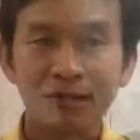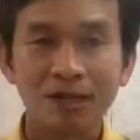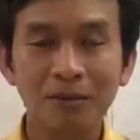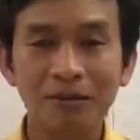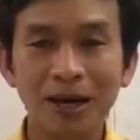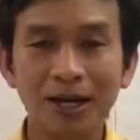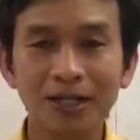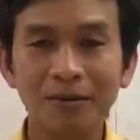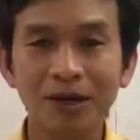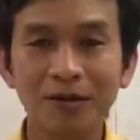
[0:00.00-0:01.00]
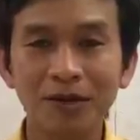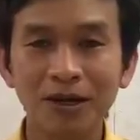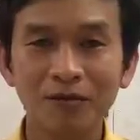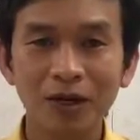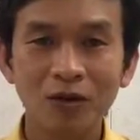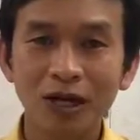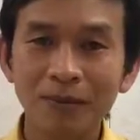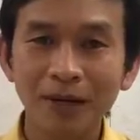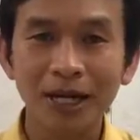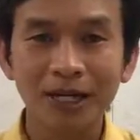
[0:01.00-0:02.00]
cảm ơn bạn đã xem hết ờ, video
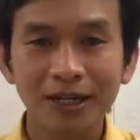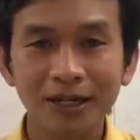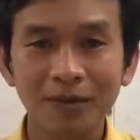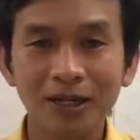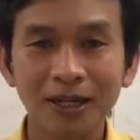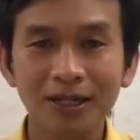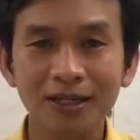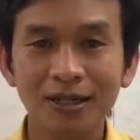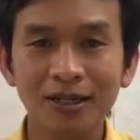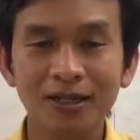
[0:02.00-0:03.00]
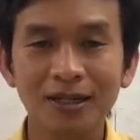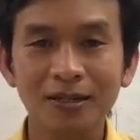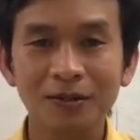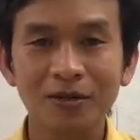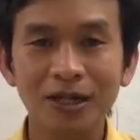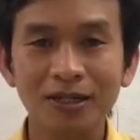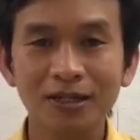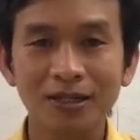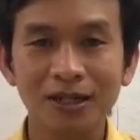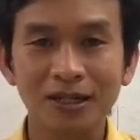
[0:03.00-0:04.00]
clip này nếu bạn thấy ờ, clip hữu ích
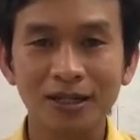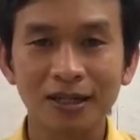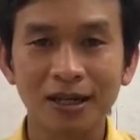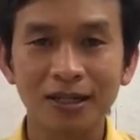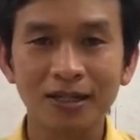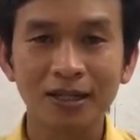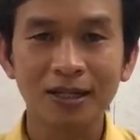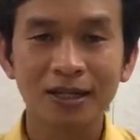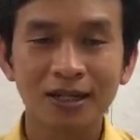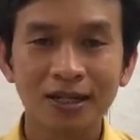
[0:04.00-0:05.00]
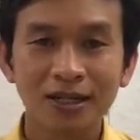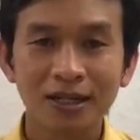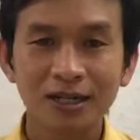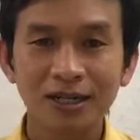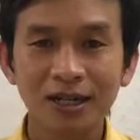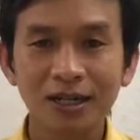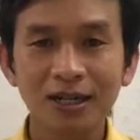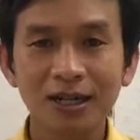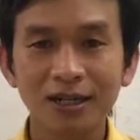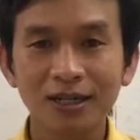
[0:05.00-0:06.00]
thì ờ, hãy đăng ký
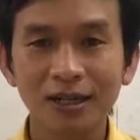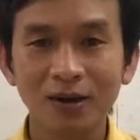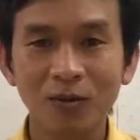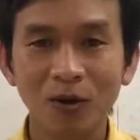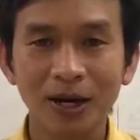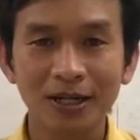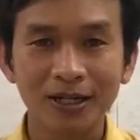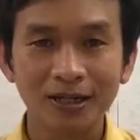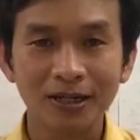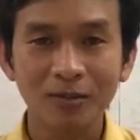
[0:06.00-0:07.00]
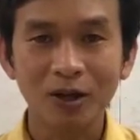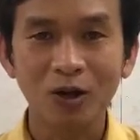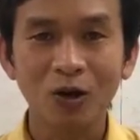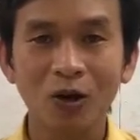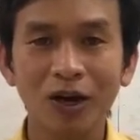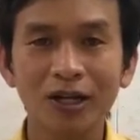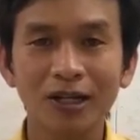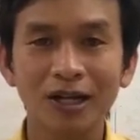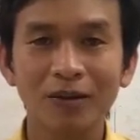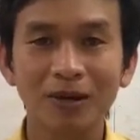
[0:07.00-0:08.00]
kênh để ủng hộ mình nếu bạn có câu hỏi thì
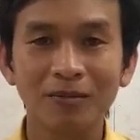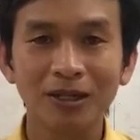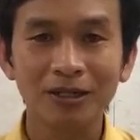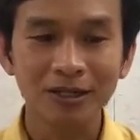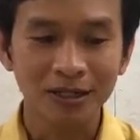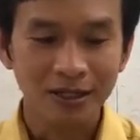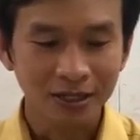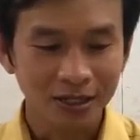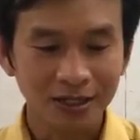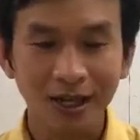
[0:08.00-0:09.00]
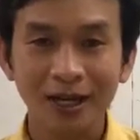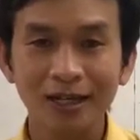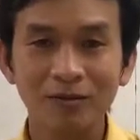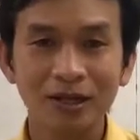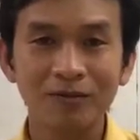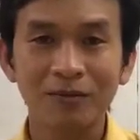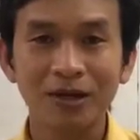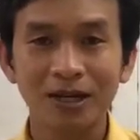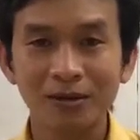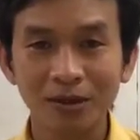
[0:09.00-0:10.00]
hãy comment bên dưới hiện tại cái dòng sản phẩm
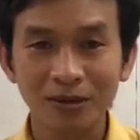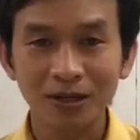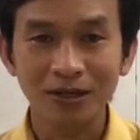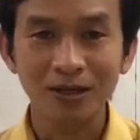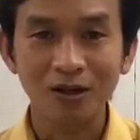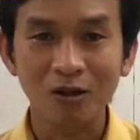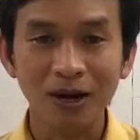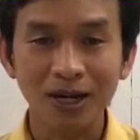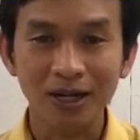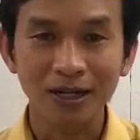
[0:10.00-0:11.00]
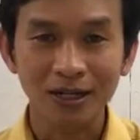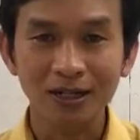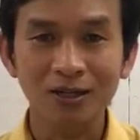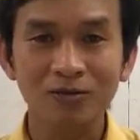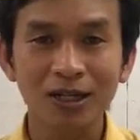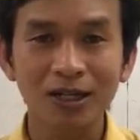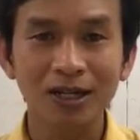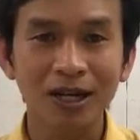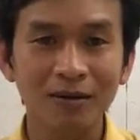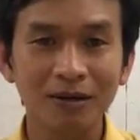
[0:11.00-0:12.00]
này là bên mình có bán cái thông tin liên
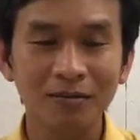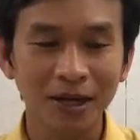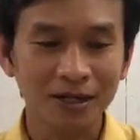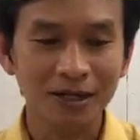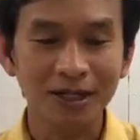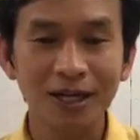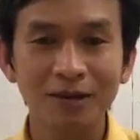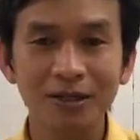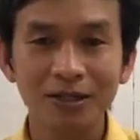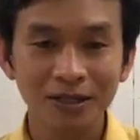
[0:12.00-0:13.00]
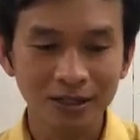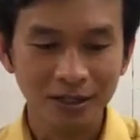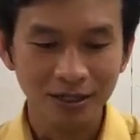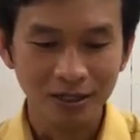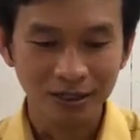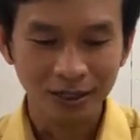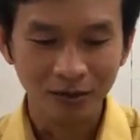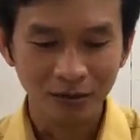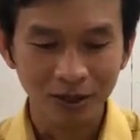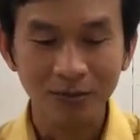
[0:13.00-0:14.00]
hệ bạn cứ liên hệ ở bên dưới theo
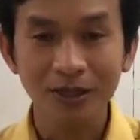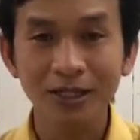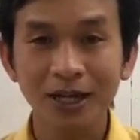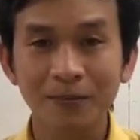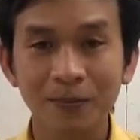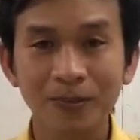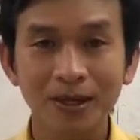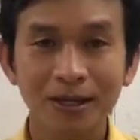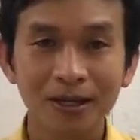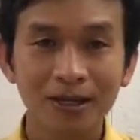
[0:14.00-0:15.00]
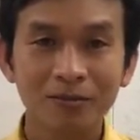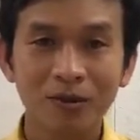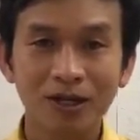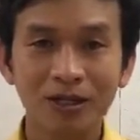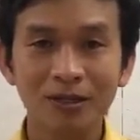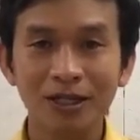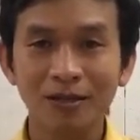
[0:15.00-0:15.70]
thông tin bên dưới nha một lần nữa mình xin